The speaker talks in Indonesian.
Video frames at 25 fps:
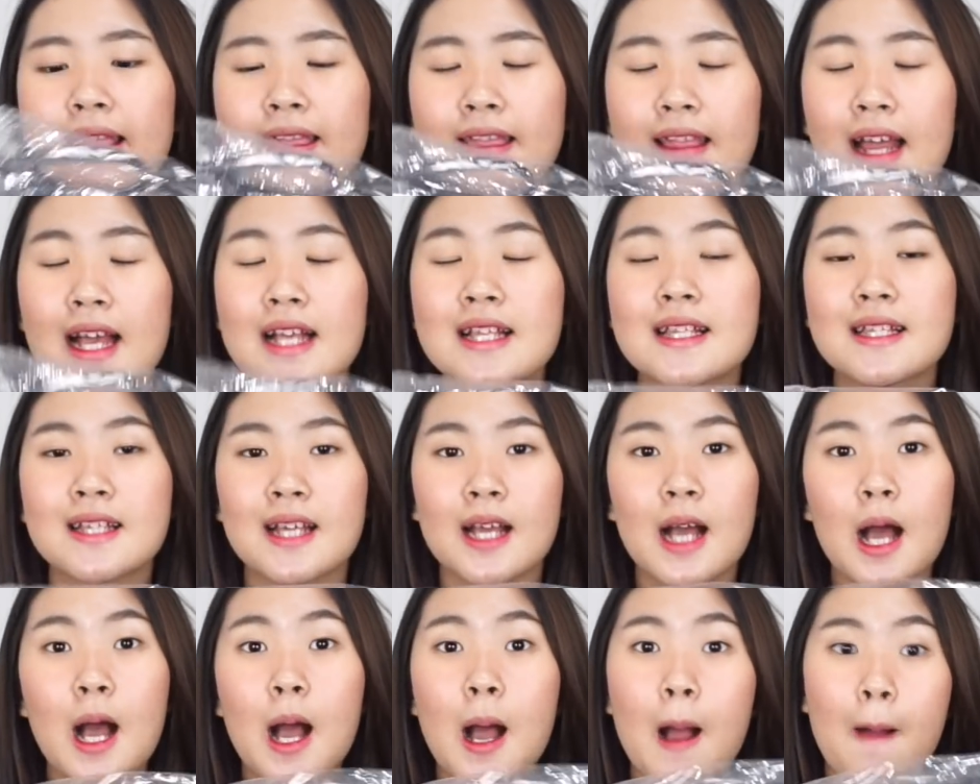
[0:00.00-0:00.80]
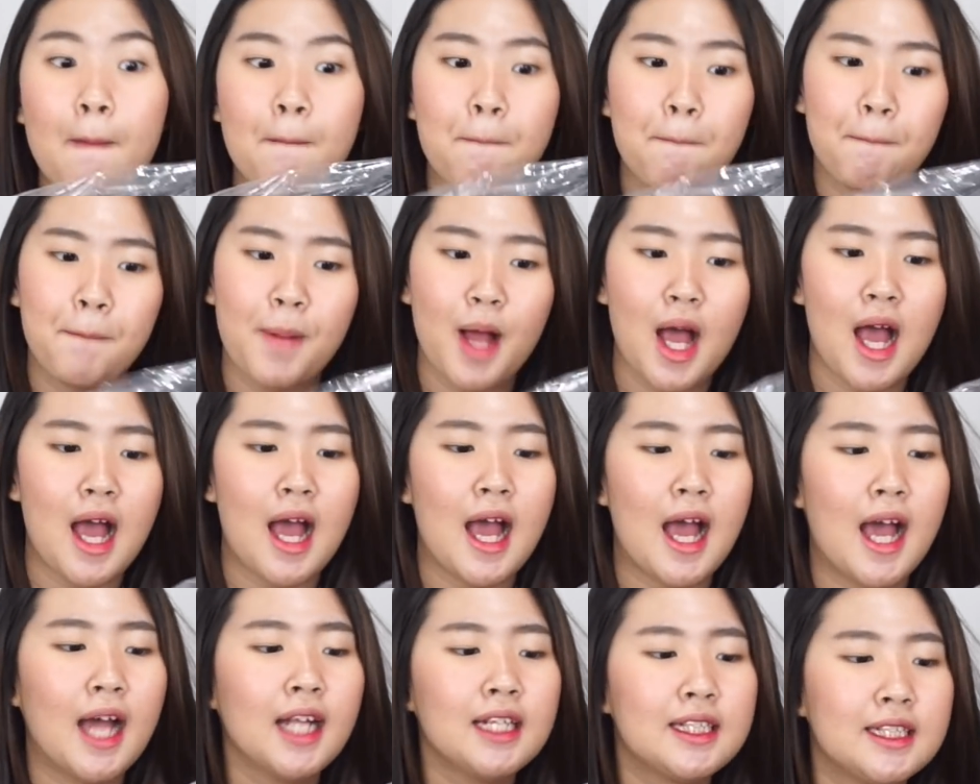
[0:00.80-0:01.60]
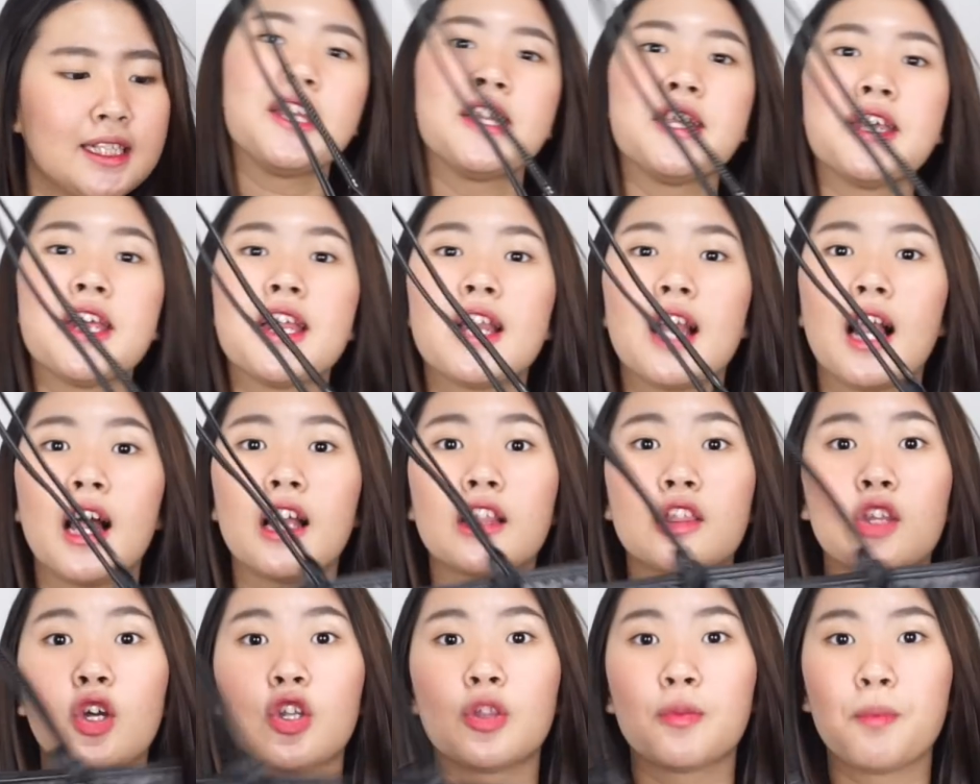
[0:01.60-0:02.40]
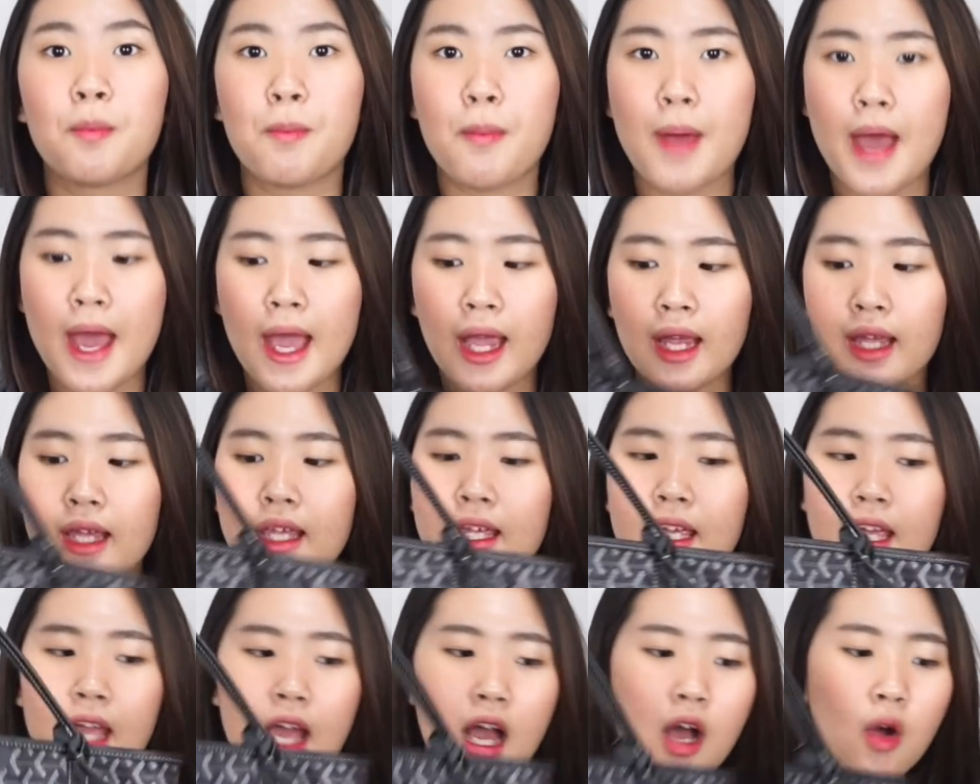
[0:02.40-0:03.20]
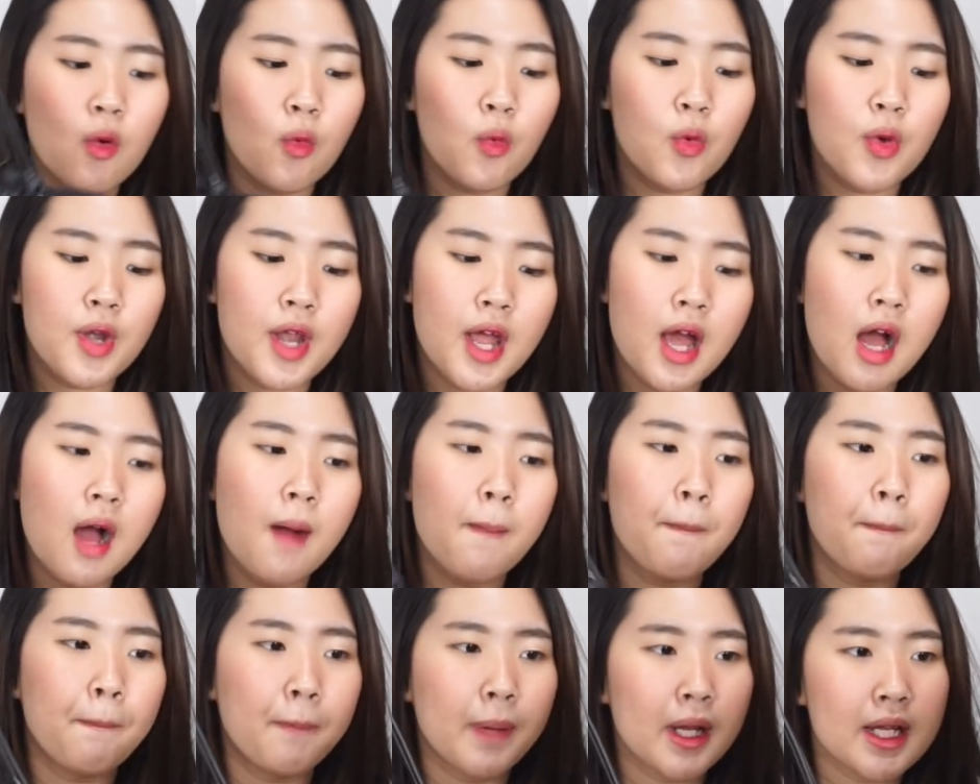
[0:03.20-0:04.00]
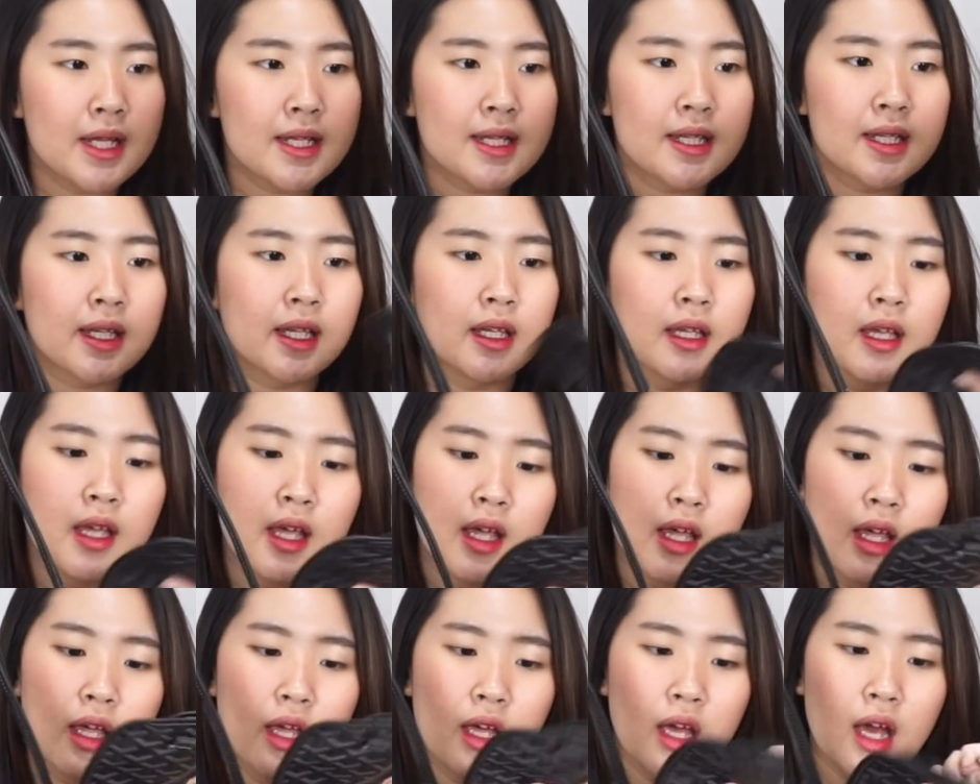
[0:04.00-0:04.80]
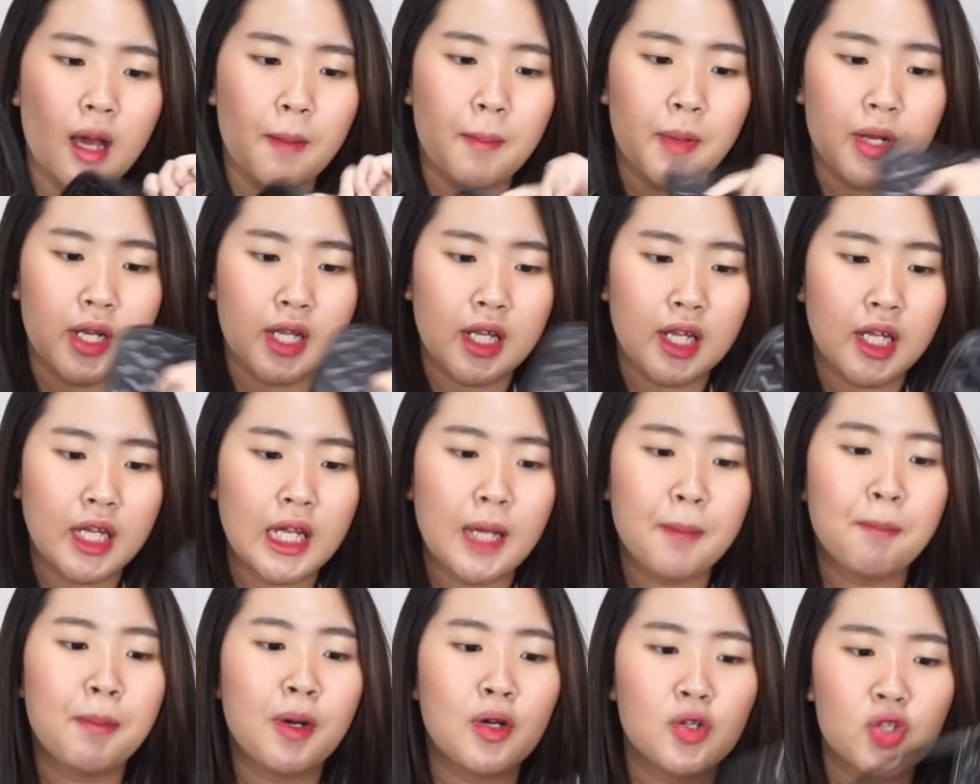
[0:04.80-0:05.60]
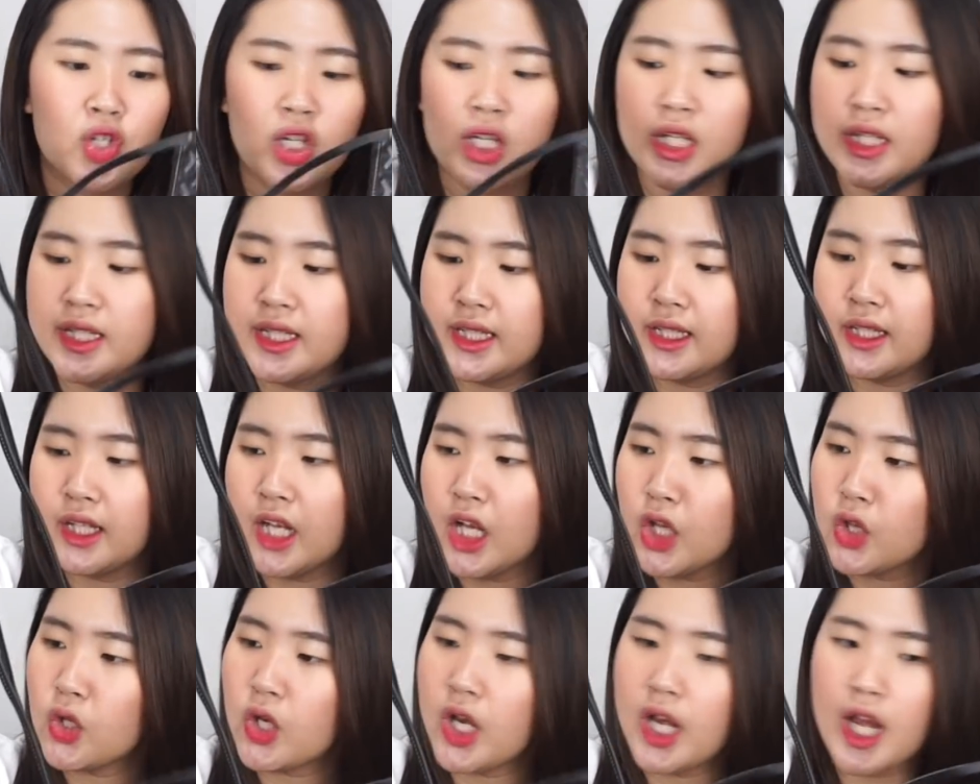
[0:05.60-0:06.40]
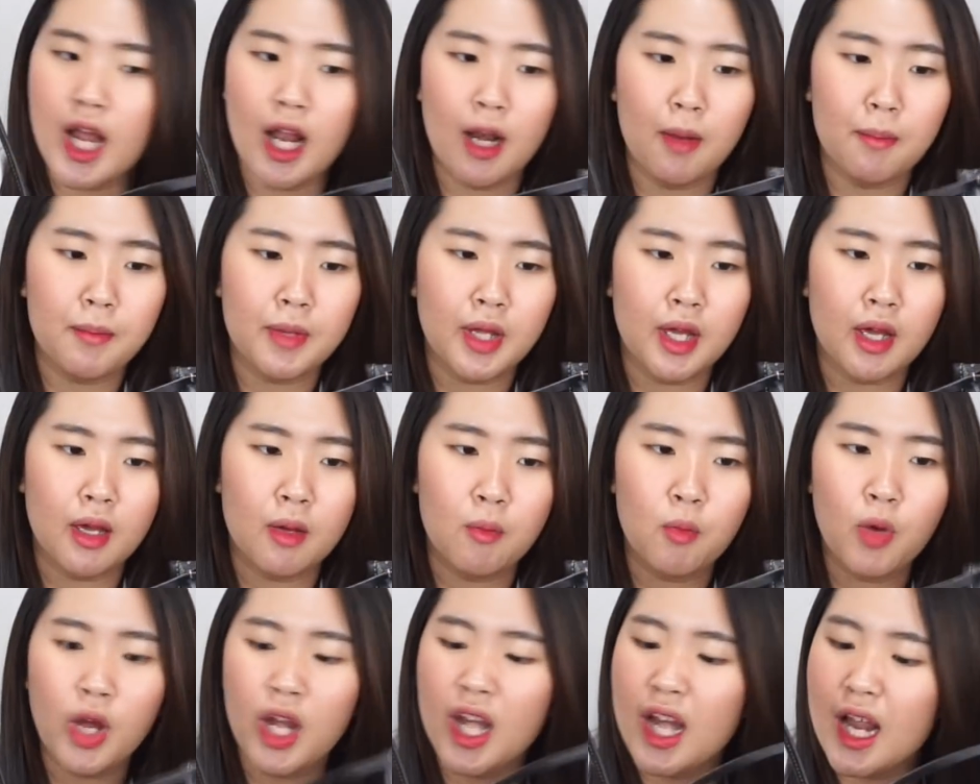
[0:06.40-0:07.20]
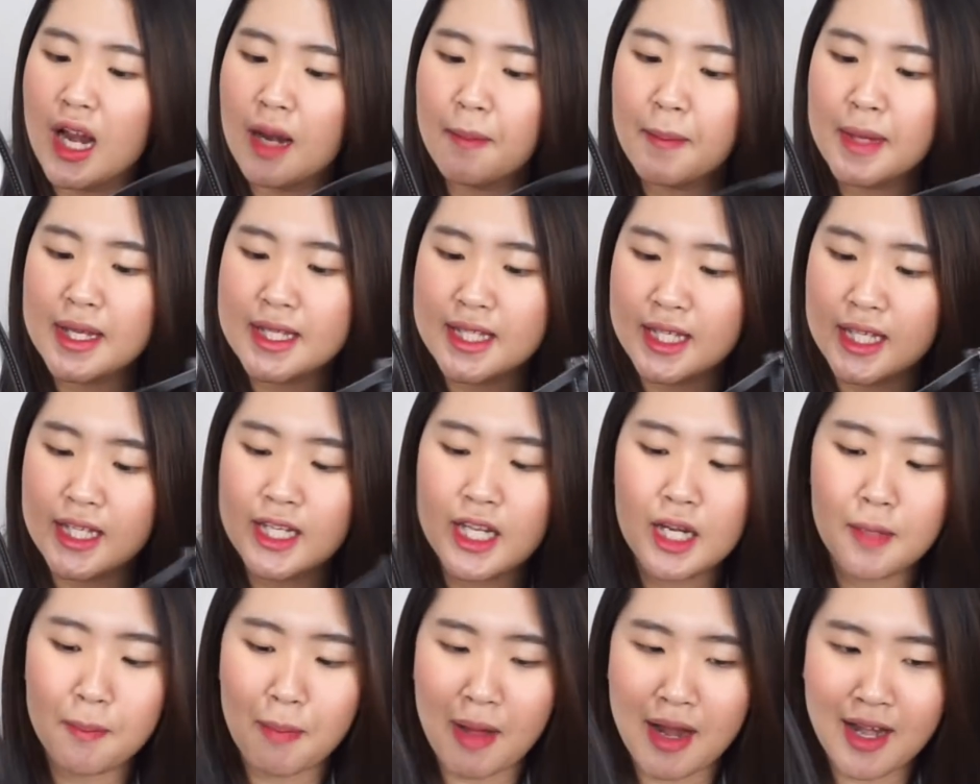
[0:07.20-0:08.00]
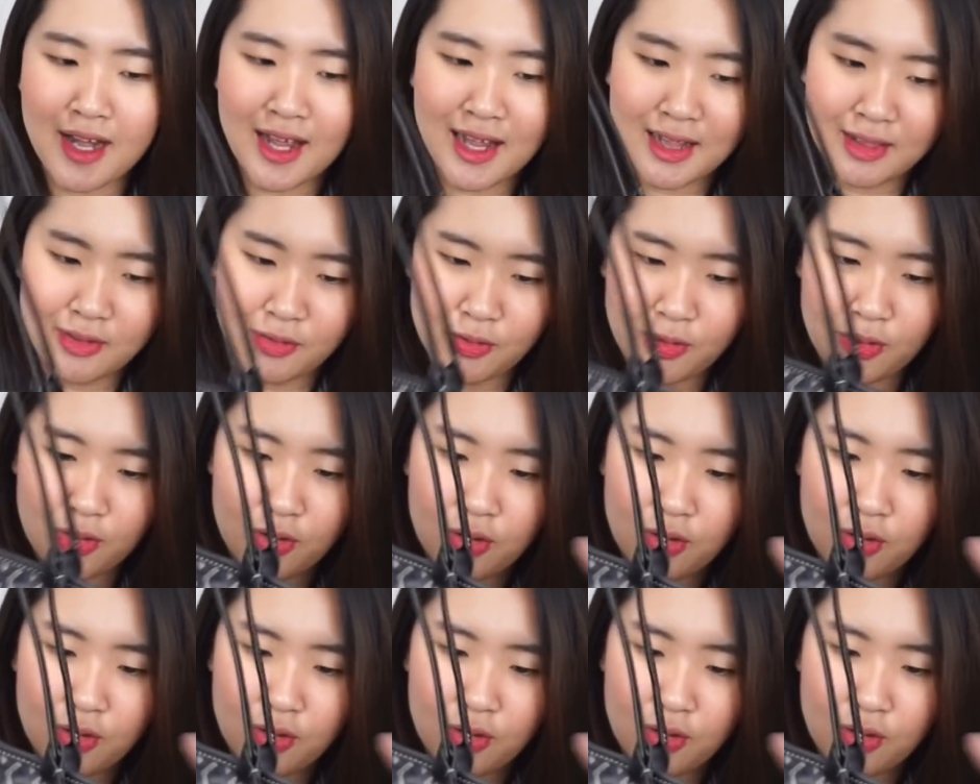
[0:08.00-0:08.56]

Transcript: tas keempat ini adalah tote bag yang udah plus apa nih kayak pouch kecil gitu di dalamnya bukan di dalamnya sih di depannya tuh